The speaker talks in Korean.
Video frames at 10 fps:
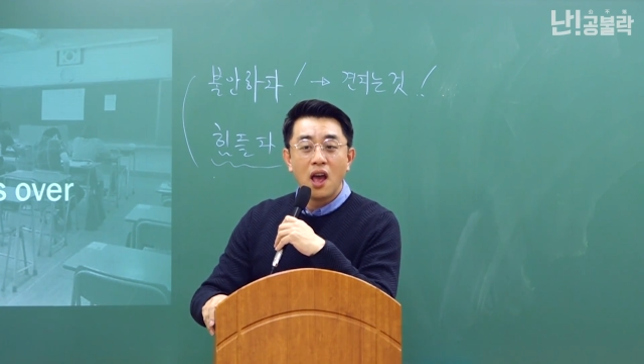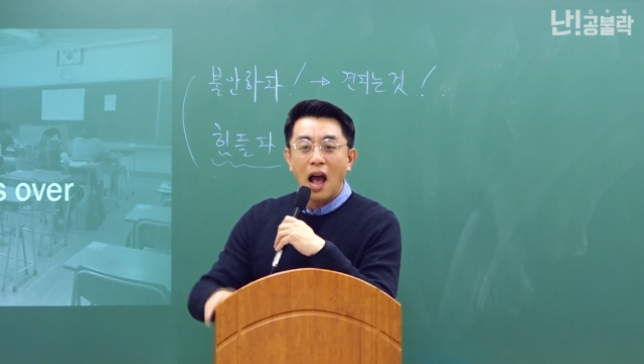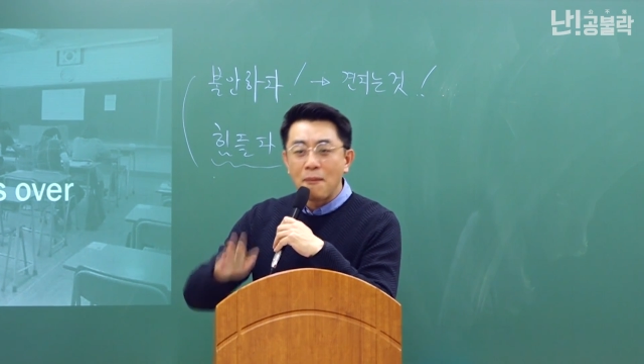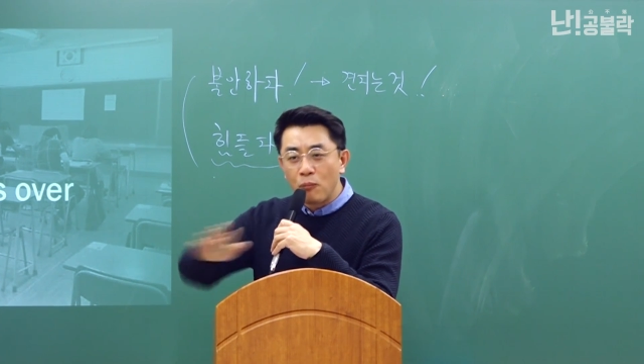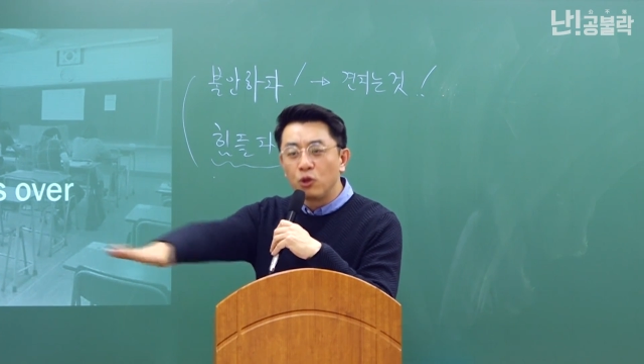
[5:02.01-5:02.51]

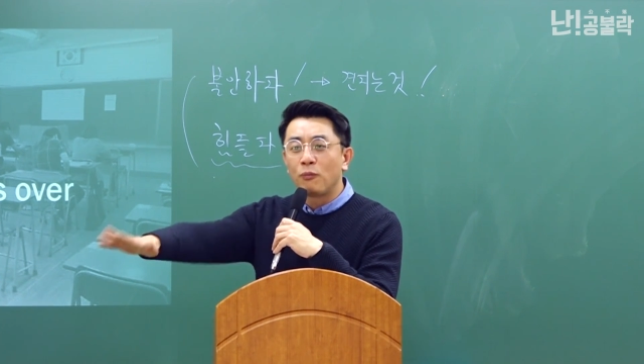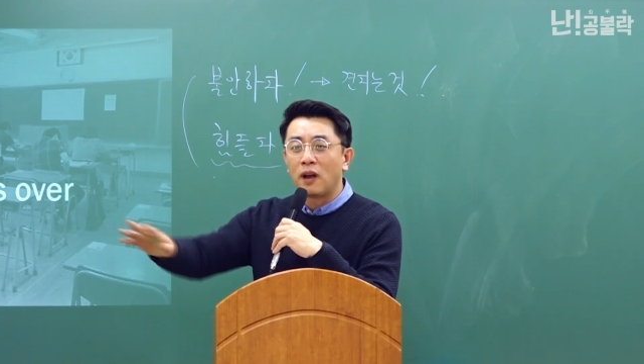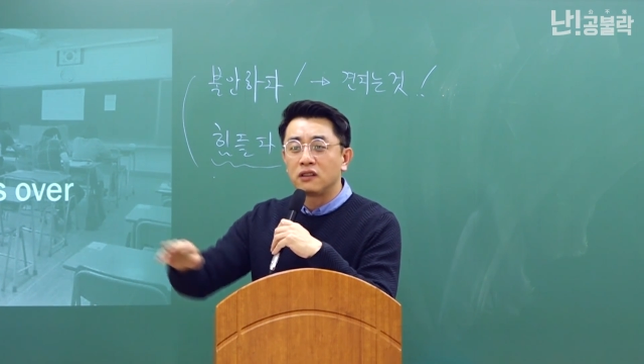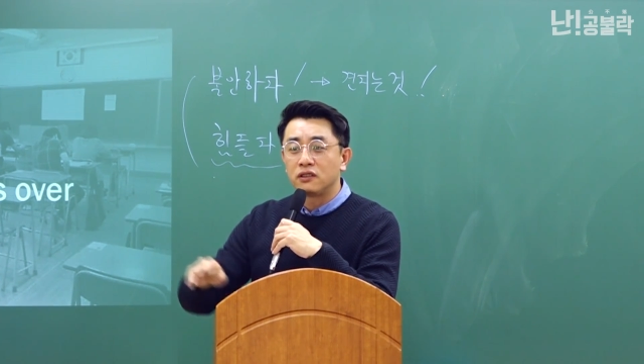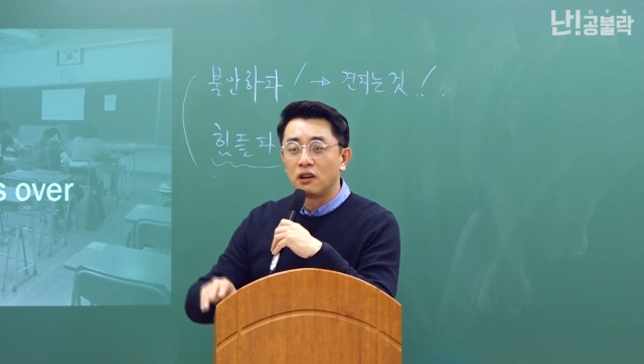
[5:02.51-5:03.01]
한 번도
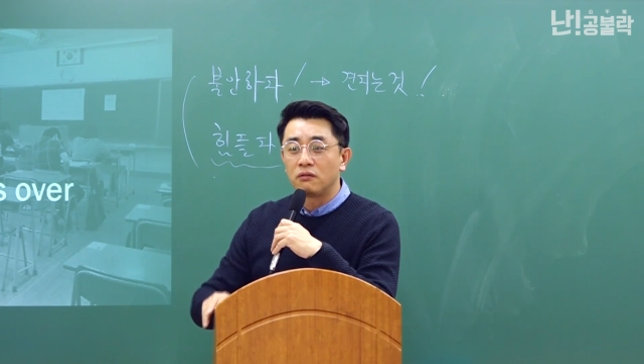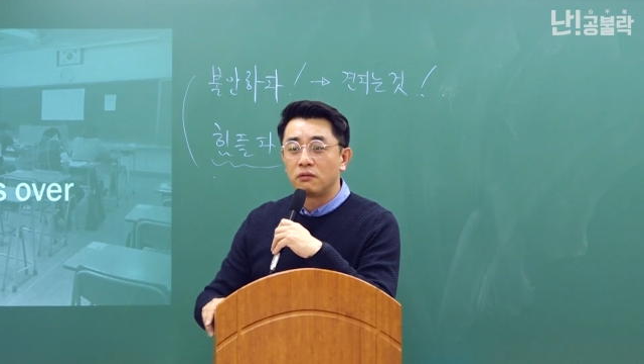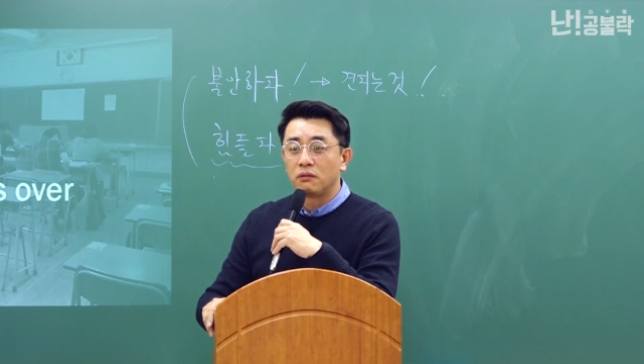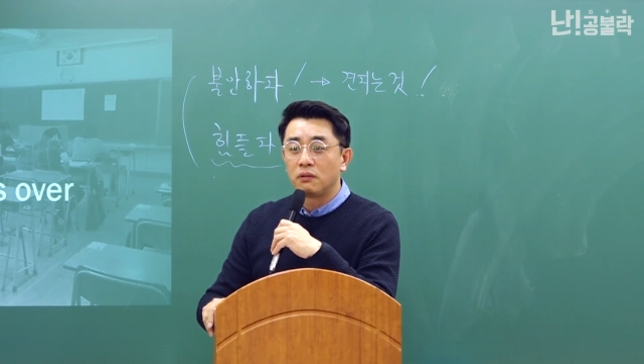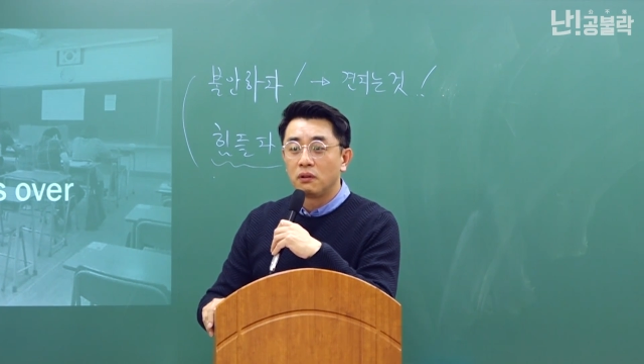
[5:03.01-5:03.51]
빠지지
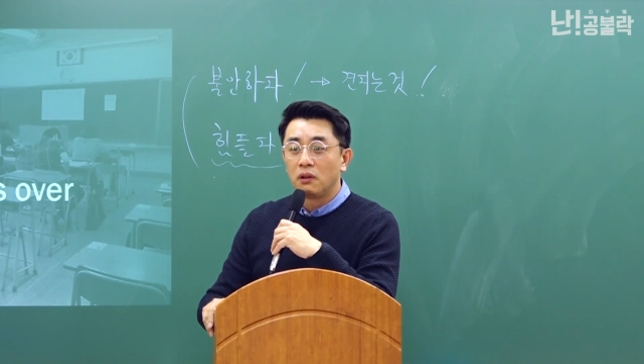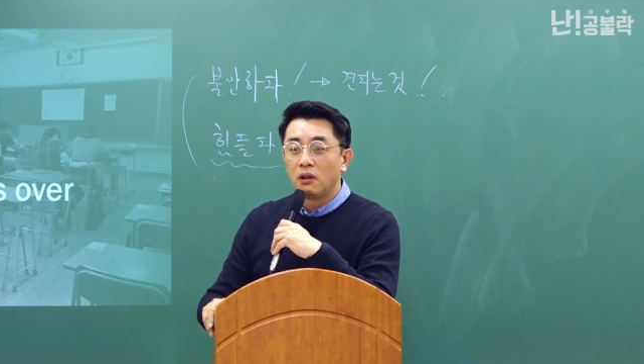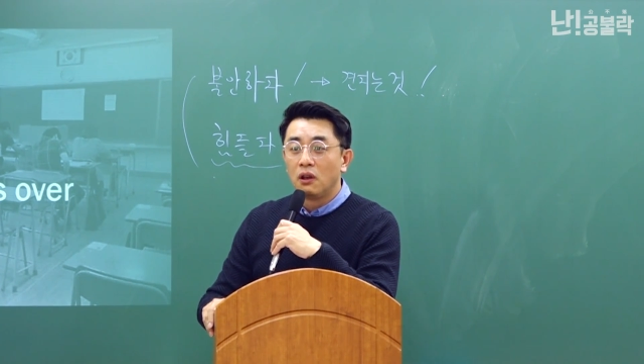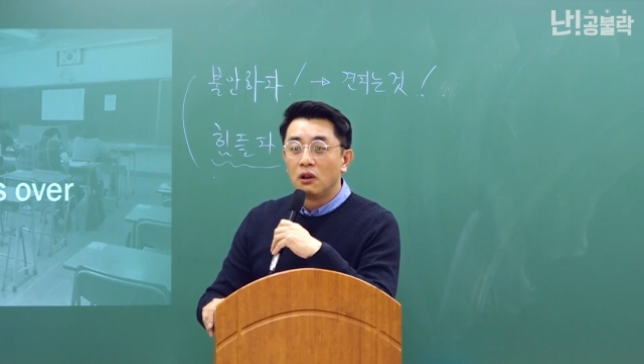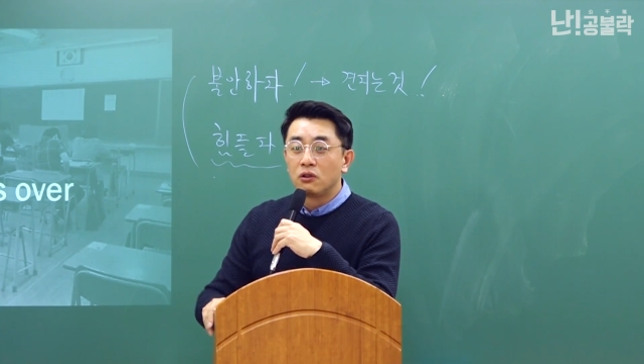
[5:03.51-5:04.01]
않고.
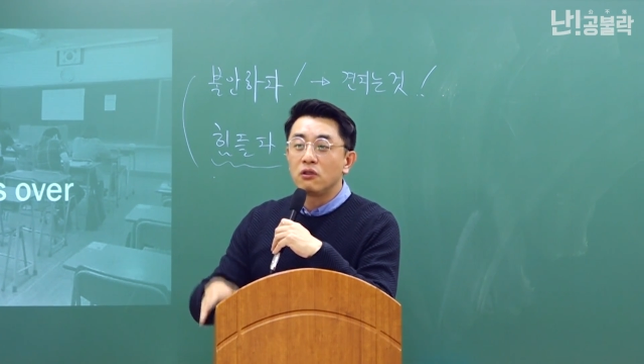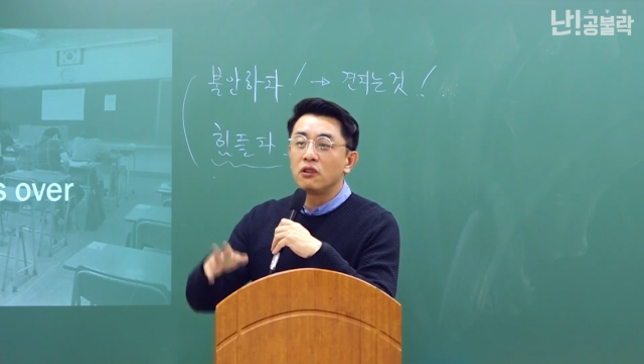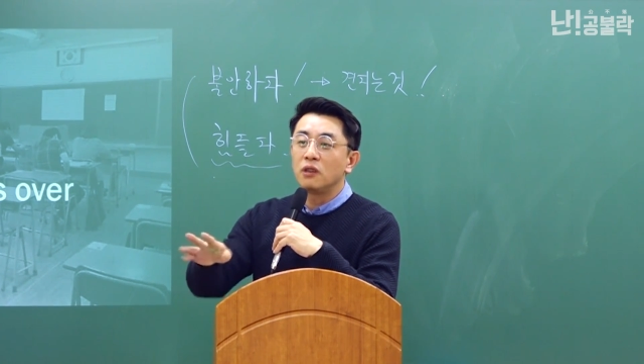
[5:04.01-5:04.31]
그런